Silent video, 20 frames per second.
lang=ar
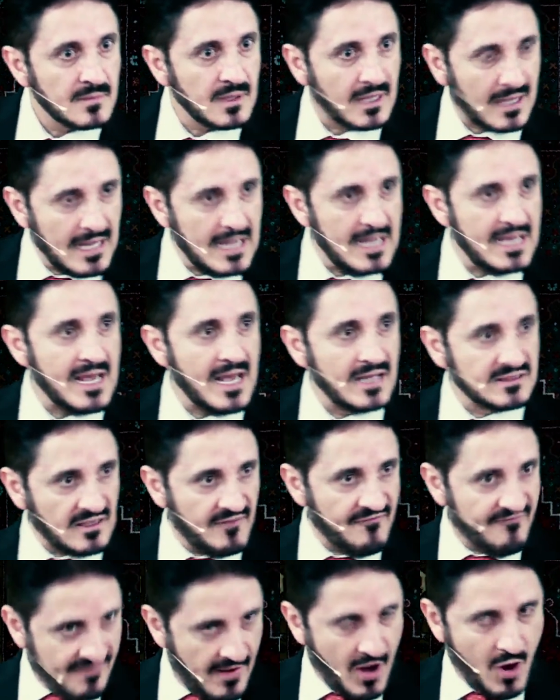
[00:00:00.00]
خليها
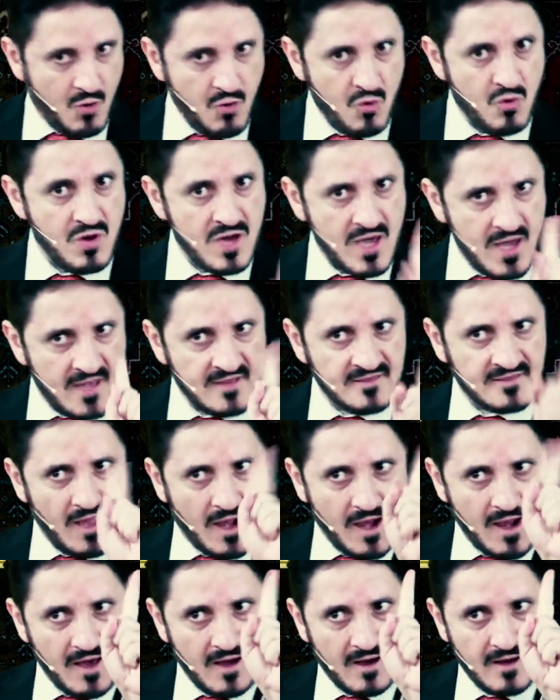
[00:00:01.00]
تنفعه عند
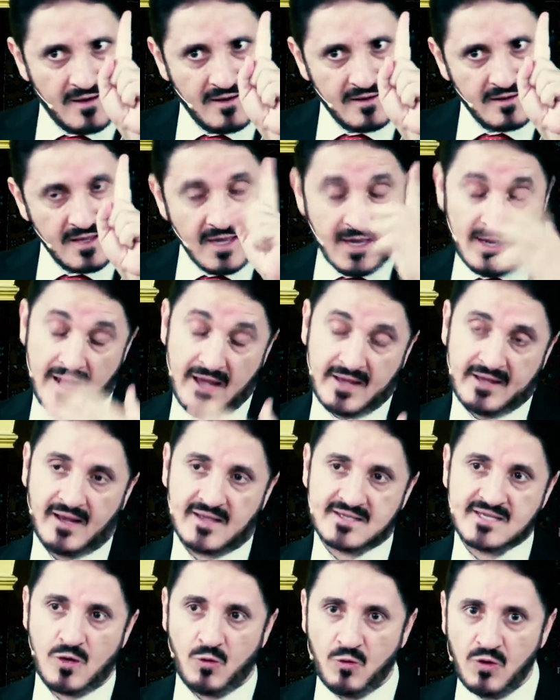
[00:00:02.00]
الله لكن
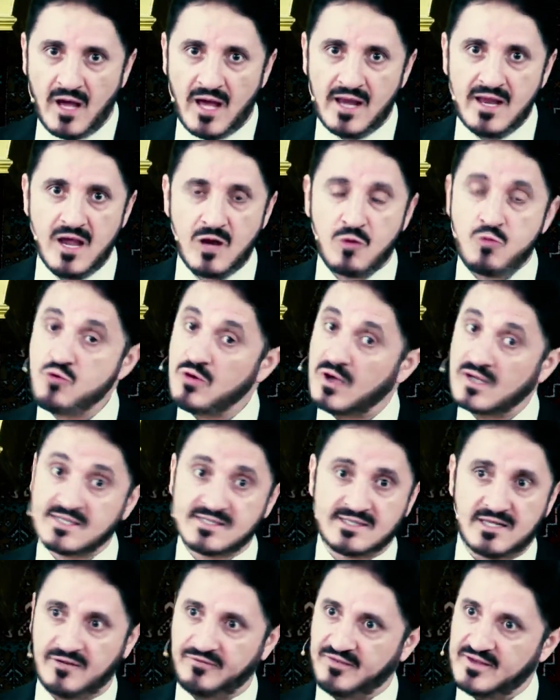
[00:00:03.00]
أسأل الله ألا يكون
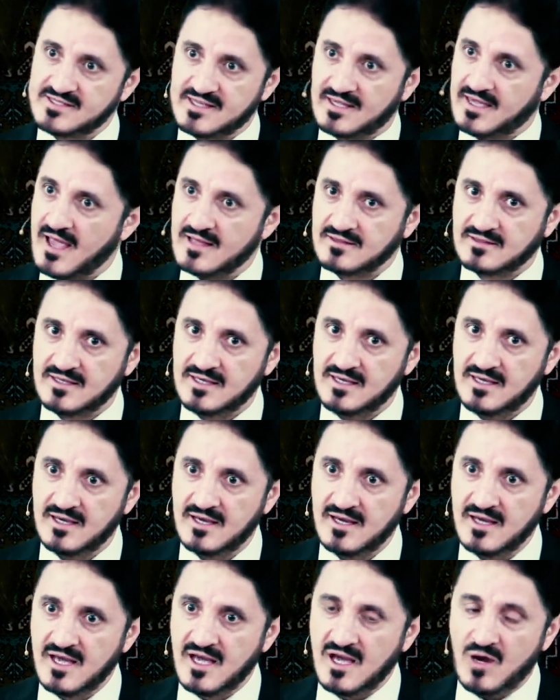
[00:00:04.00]
قصر في زكاته
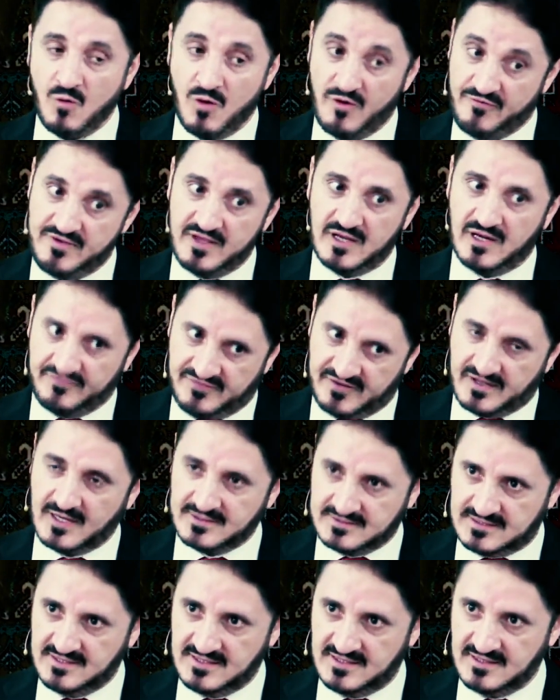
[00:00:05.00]
وفي
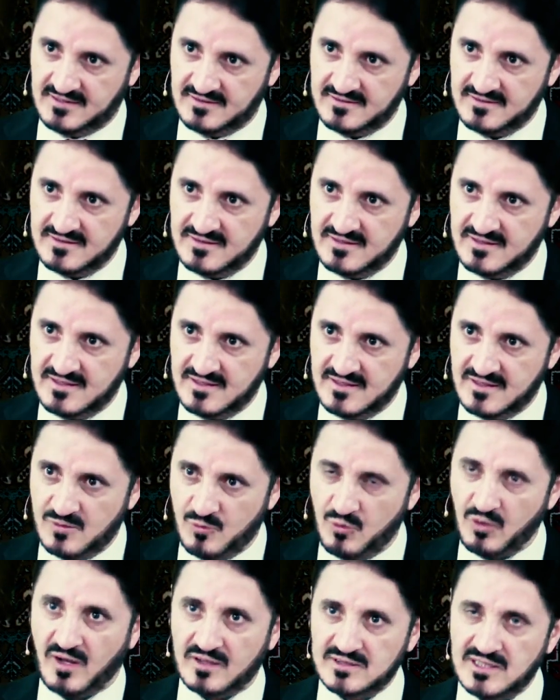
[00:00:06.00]
نفقته
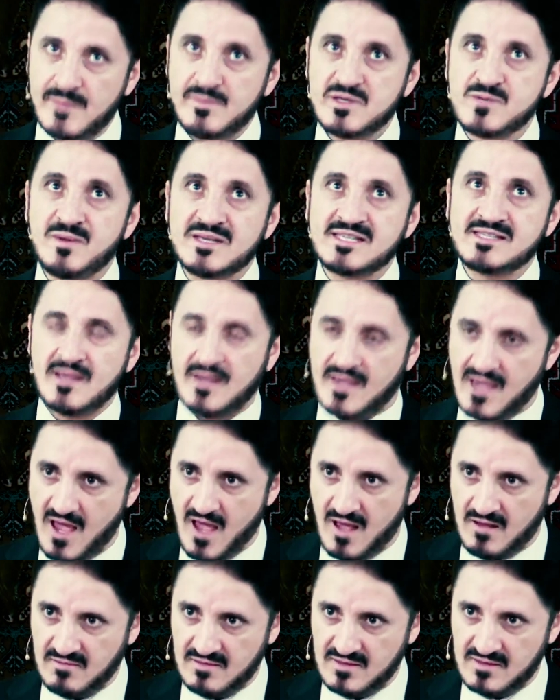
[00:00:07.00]
والقضية مش بس
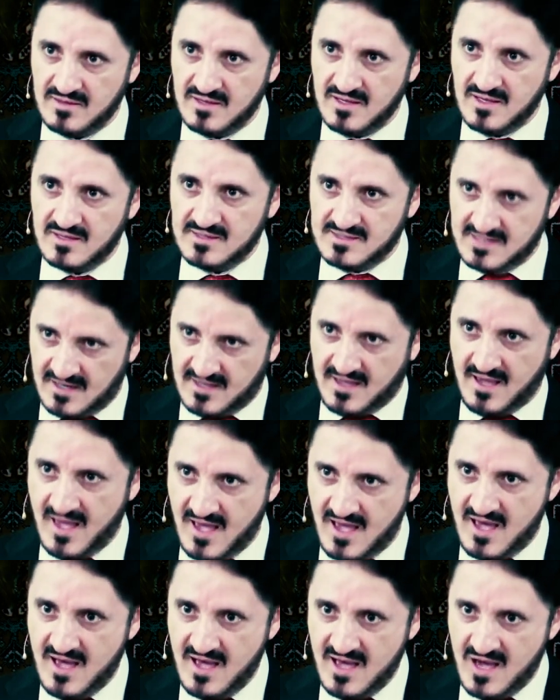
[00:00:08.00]
زكاة
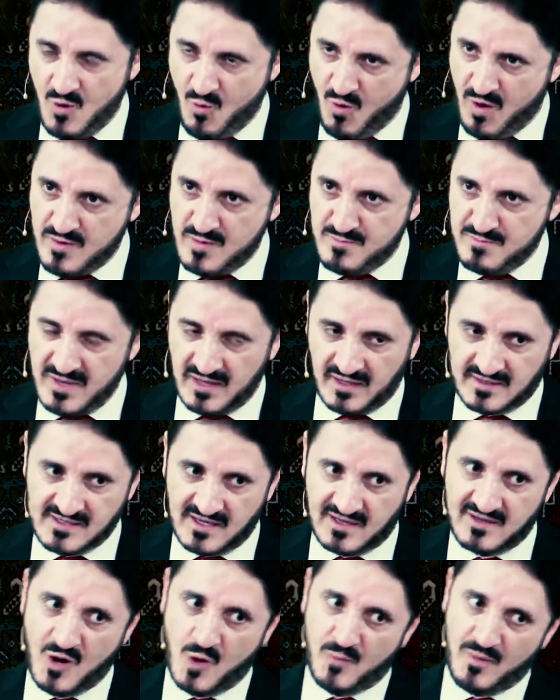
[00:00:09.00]
زكاة ومما
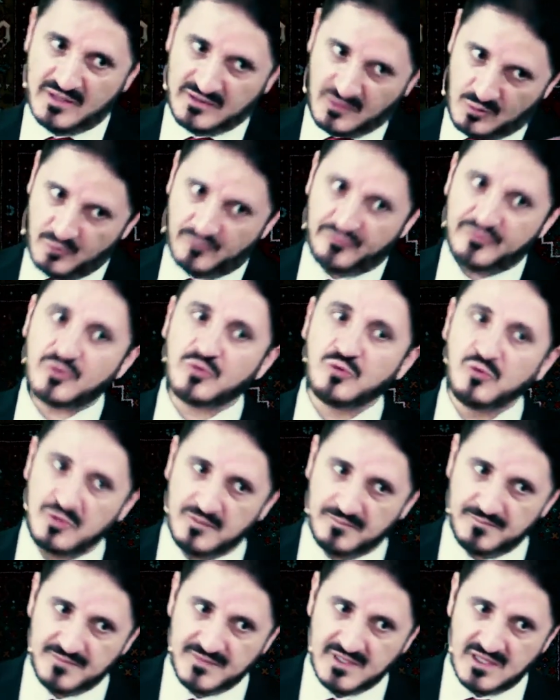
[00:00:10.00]
رزقناهم أيضا
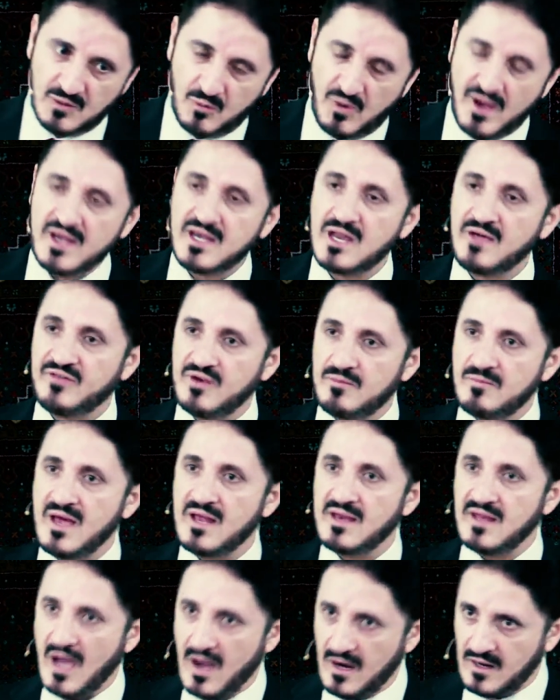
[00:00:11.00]
ينفقون وإن في
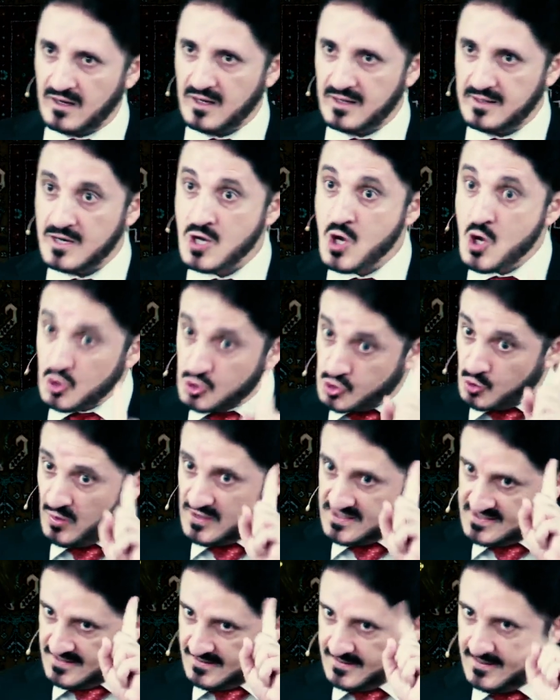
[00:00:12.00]
المال حقا
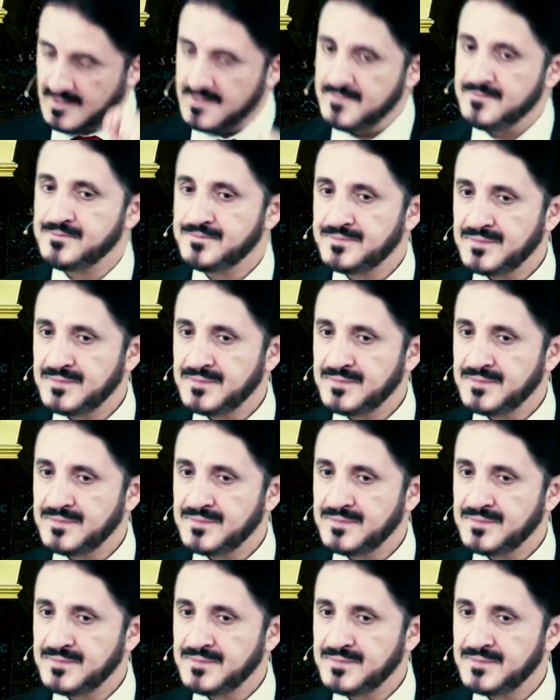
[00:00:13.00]
سوى الزكاة